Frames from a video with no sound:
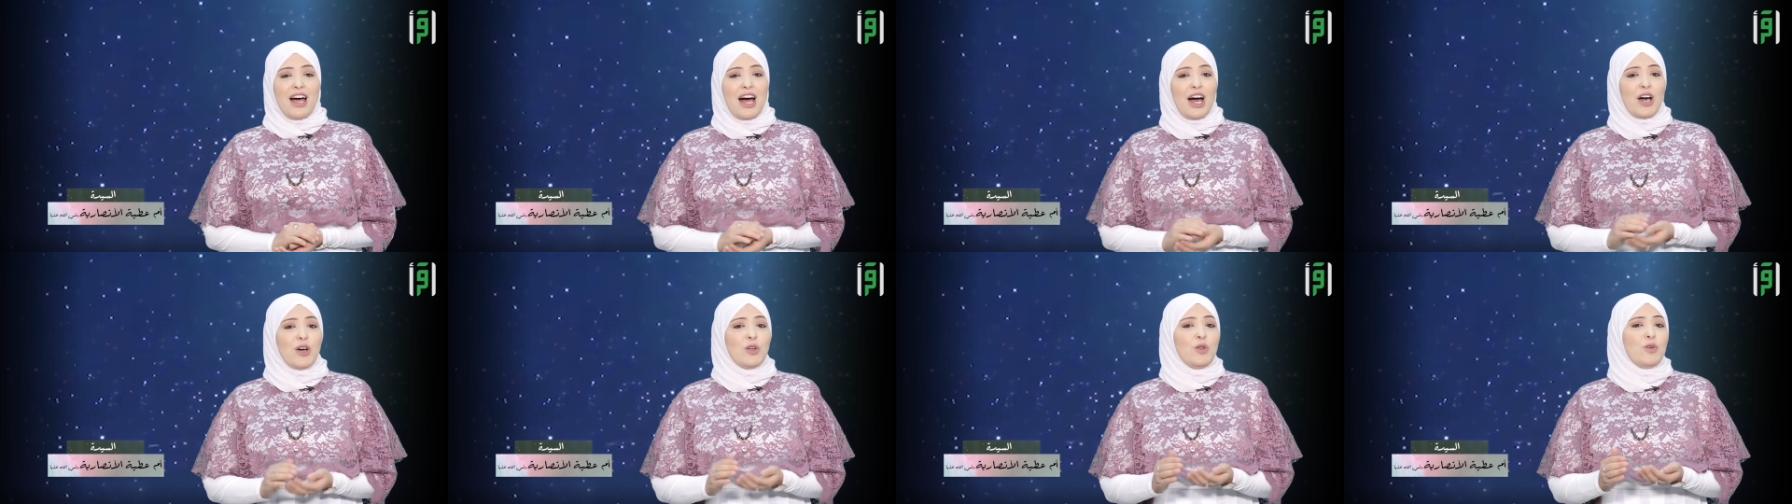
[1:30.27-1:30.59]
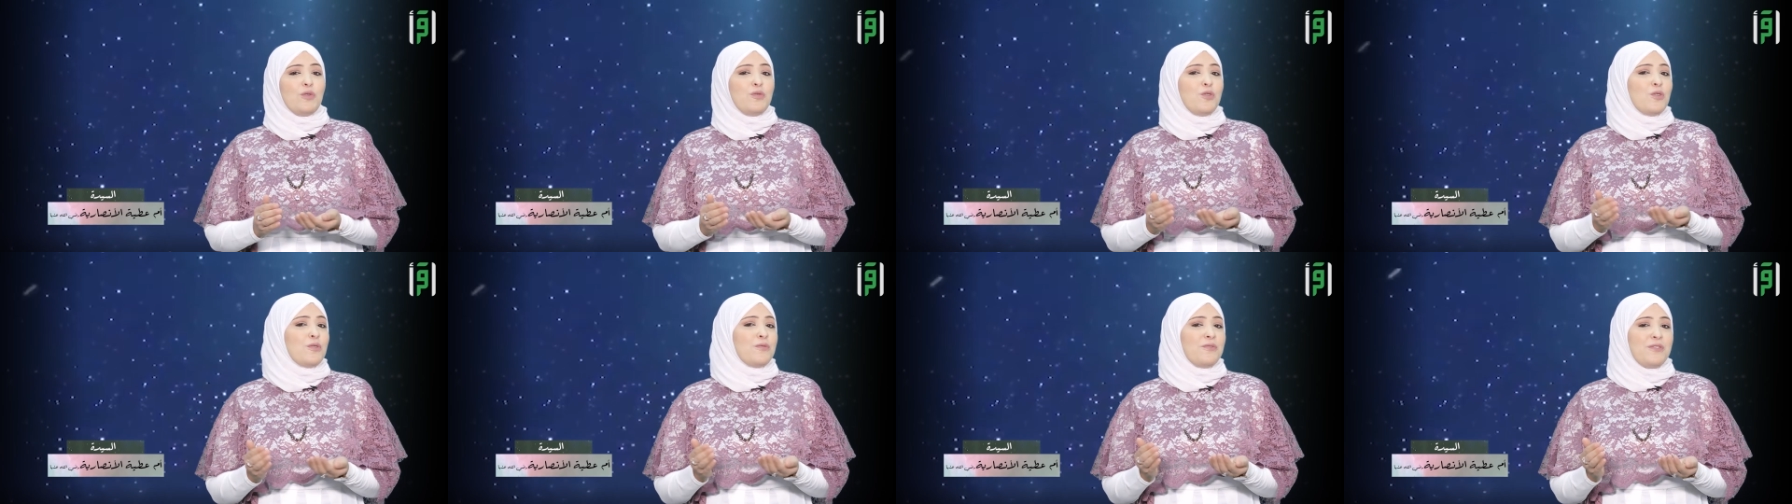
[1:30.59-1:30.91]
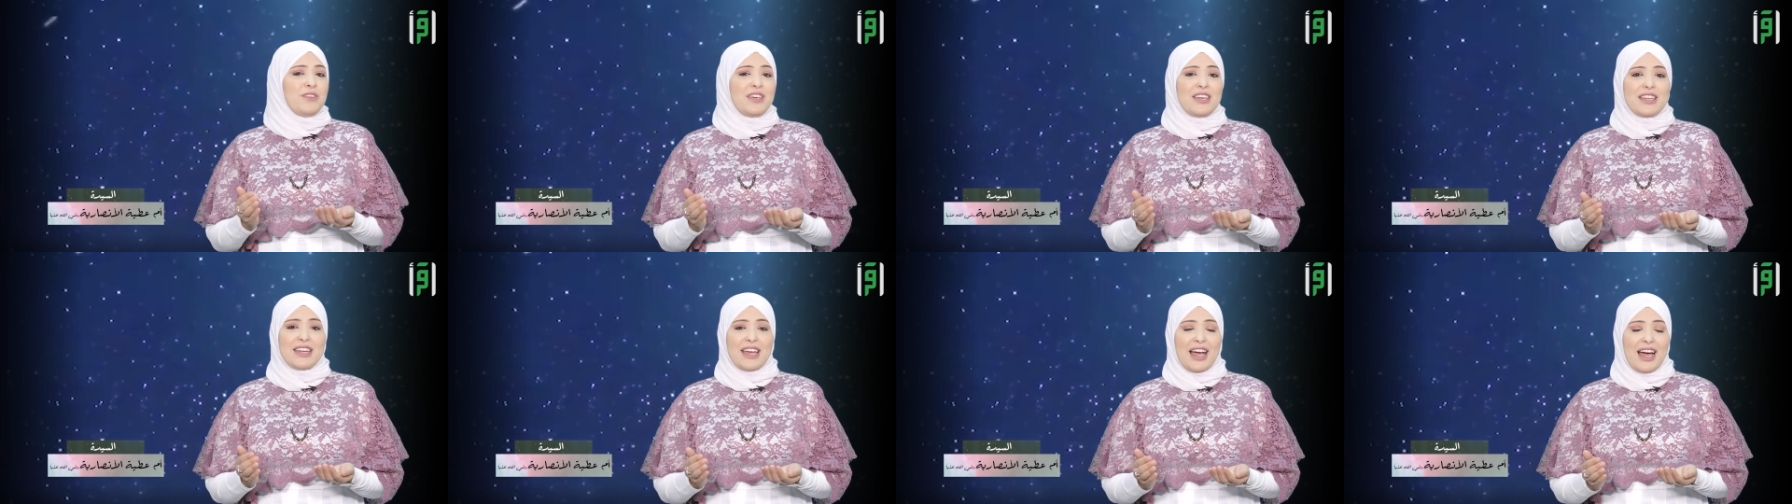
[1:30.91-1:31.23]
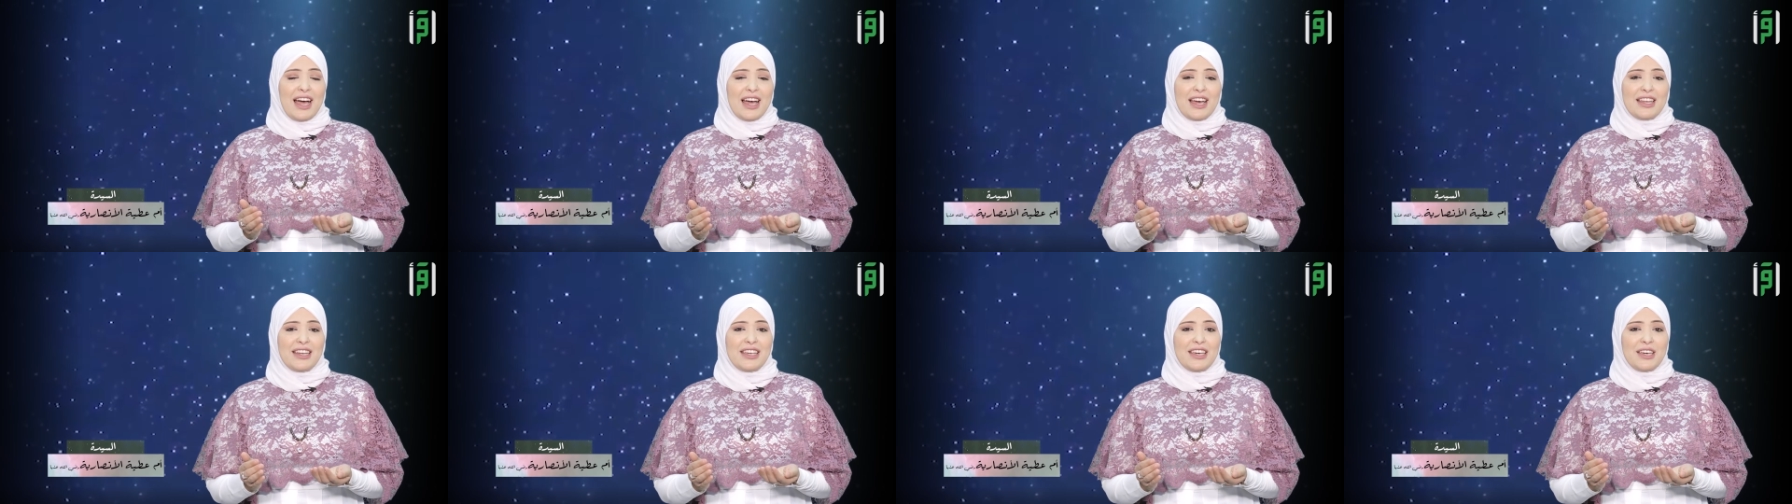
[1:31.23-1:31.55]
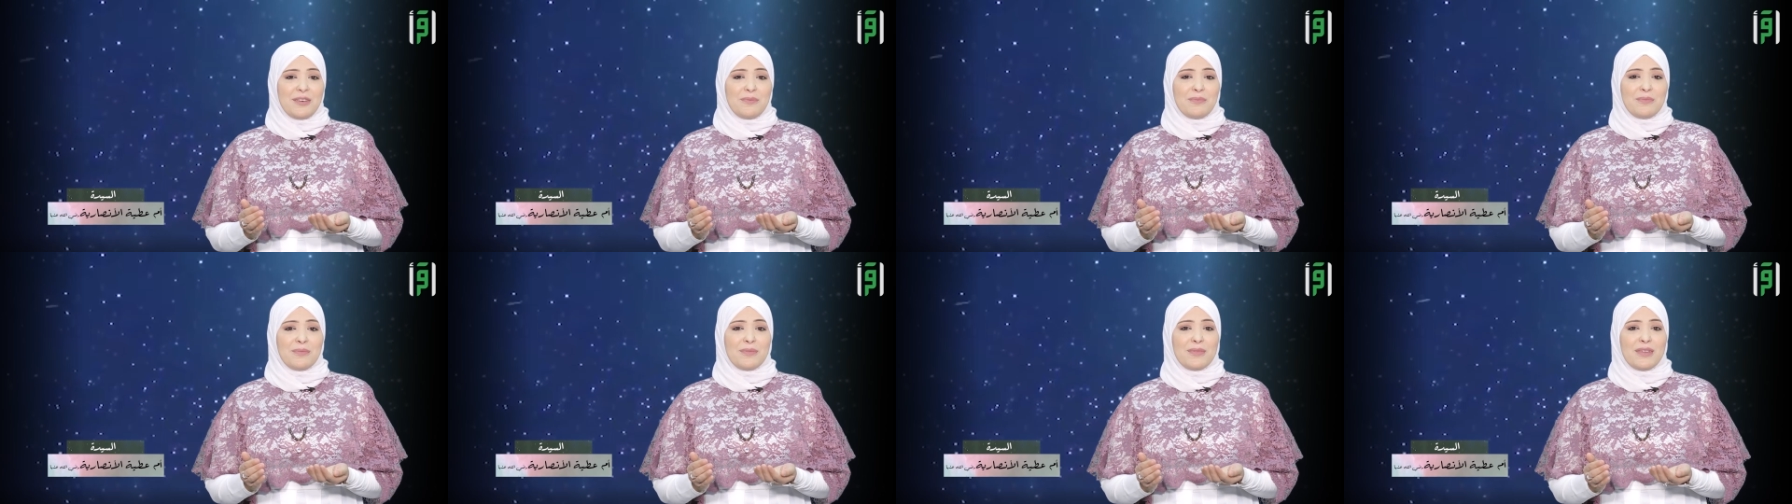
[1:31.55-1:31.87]
اخلفهم في
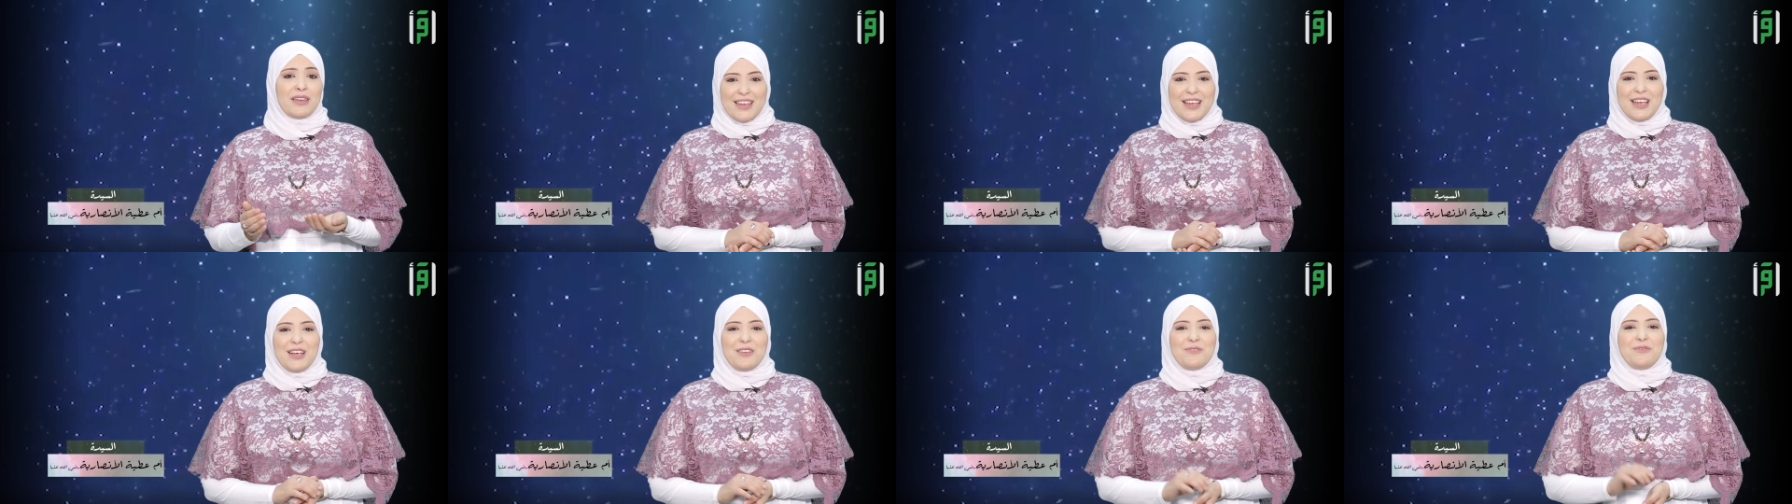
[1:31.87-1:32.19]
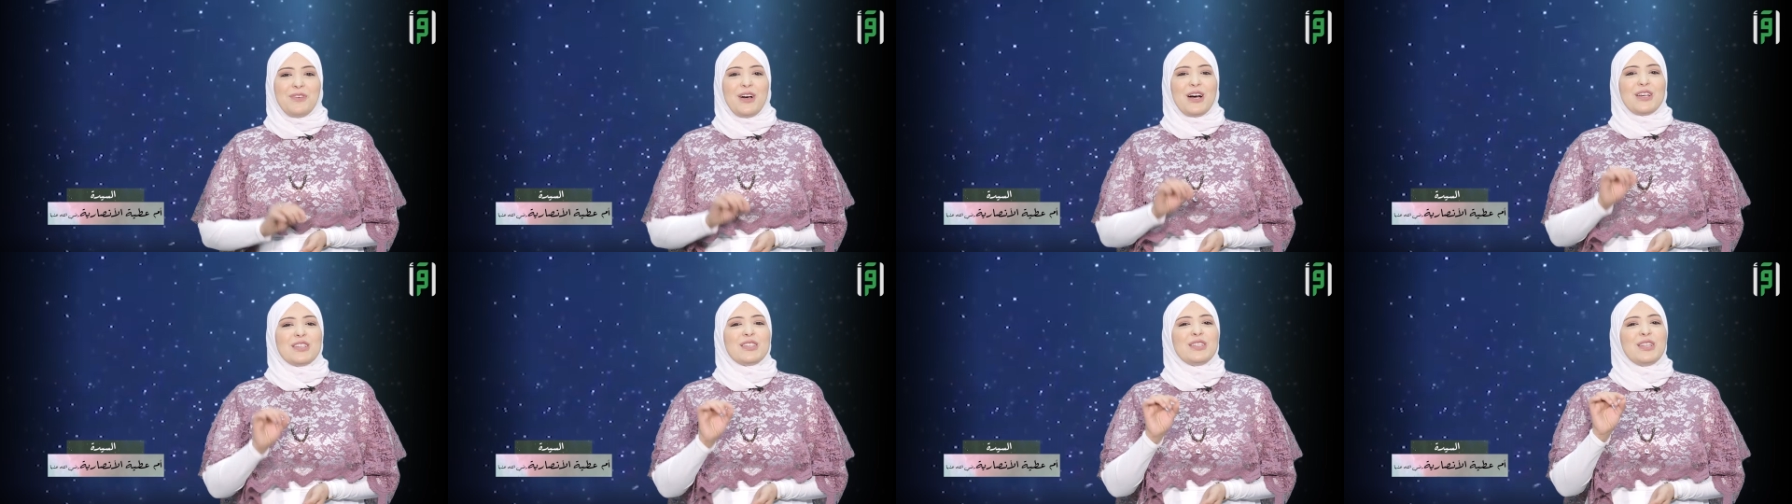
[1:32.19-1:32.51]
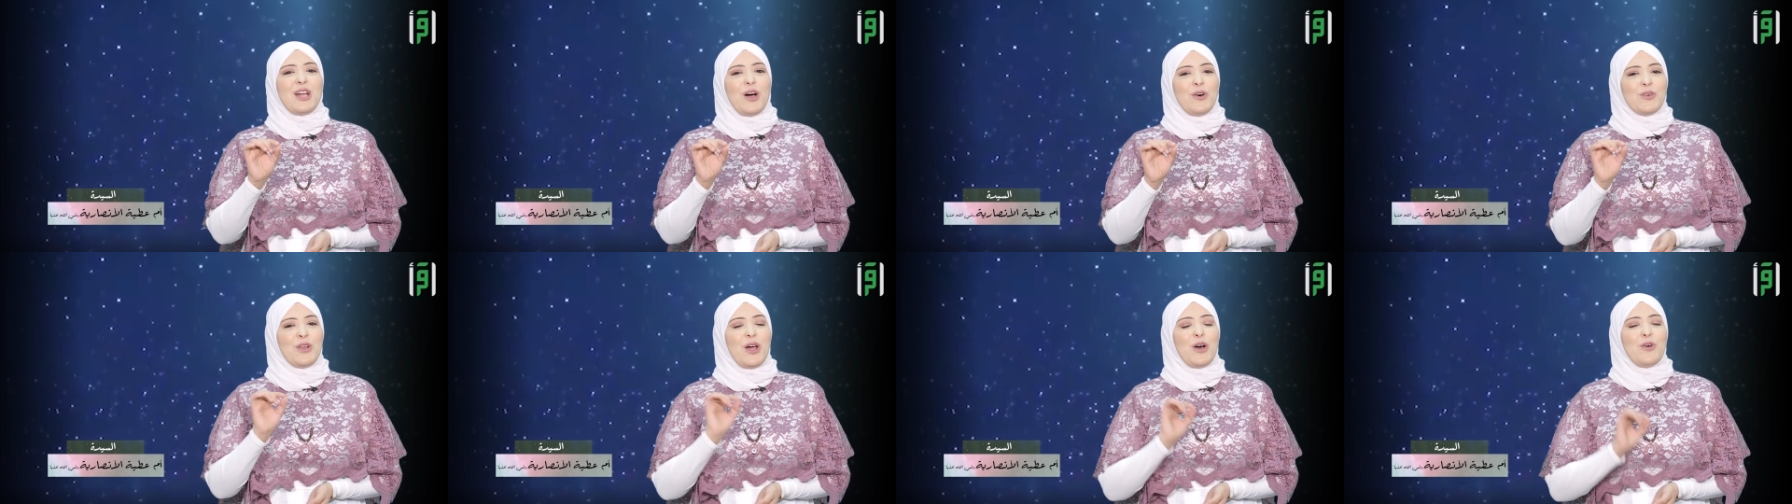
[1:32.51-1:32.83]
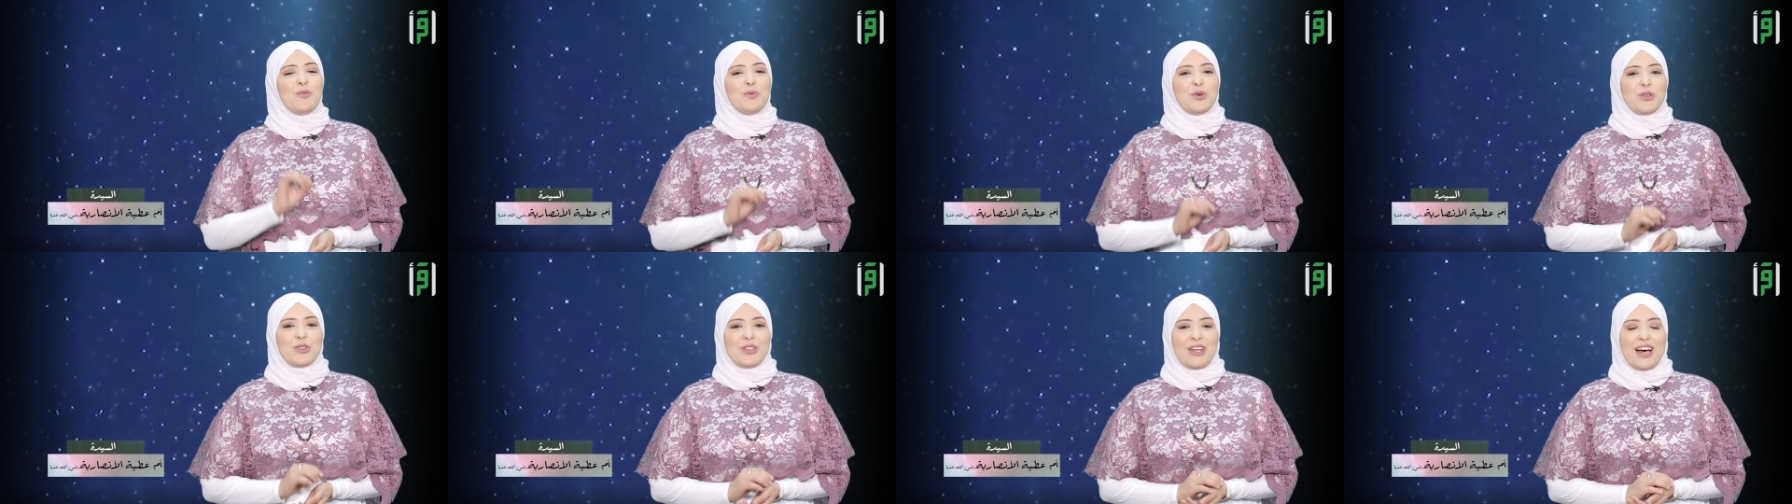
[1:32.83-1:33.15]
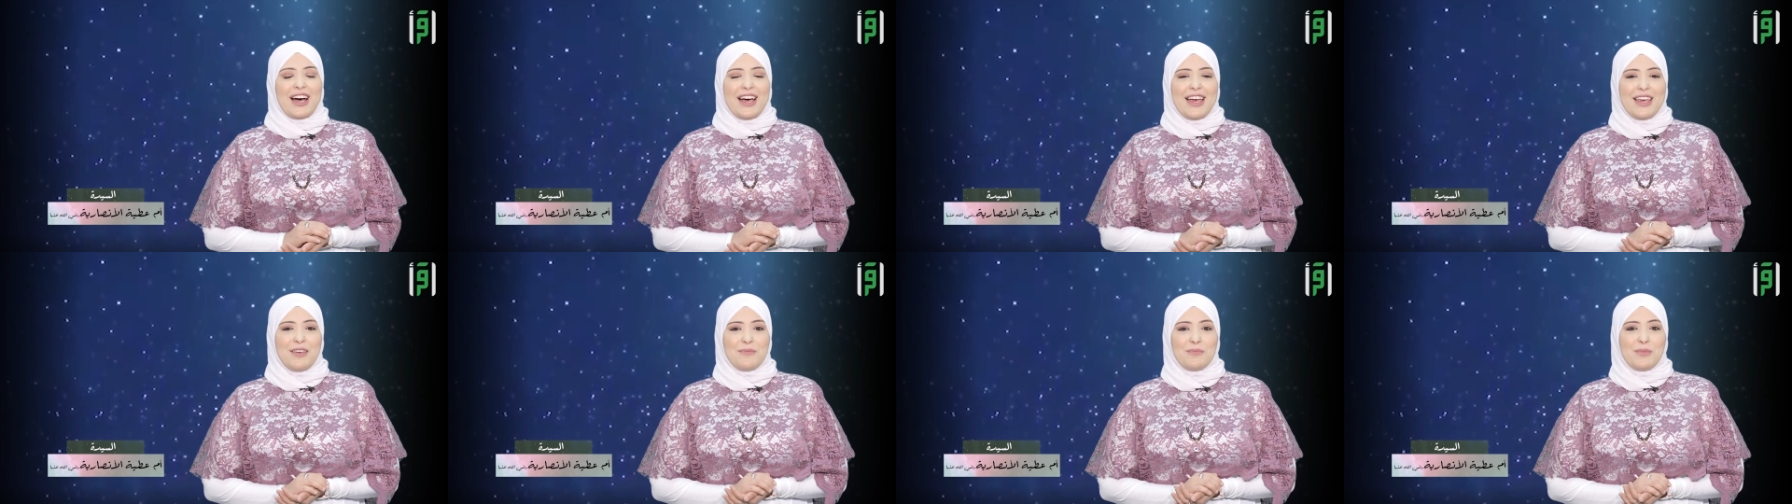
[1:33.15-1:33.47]
رحالهم فاصنع لهم
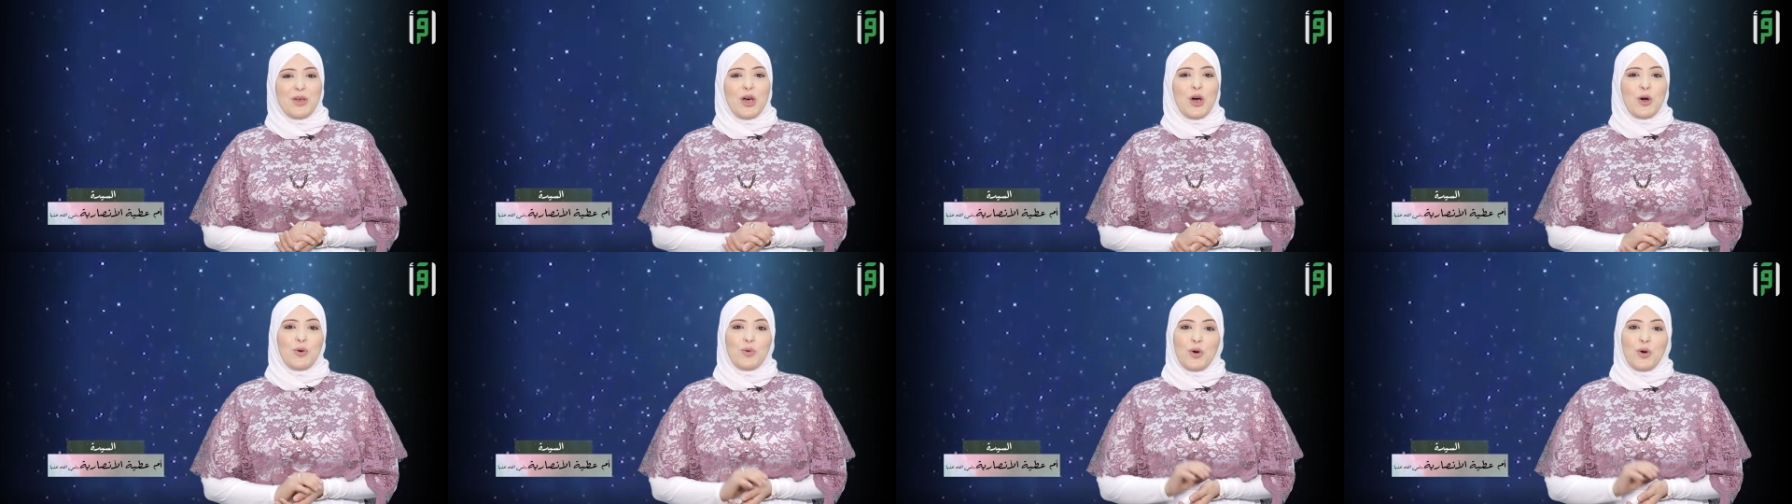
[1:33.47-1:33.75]
الطعام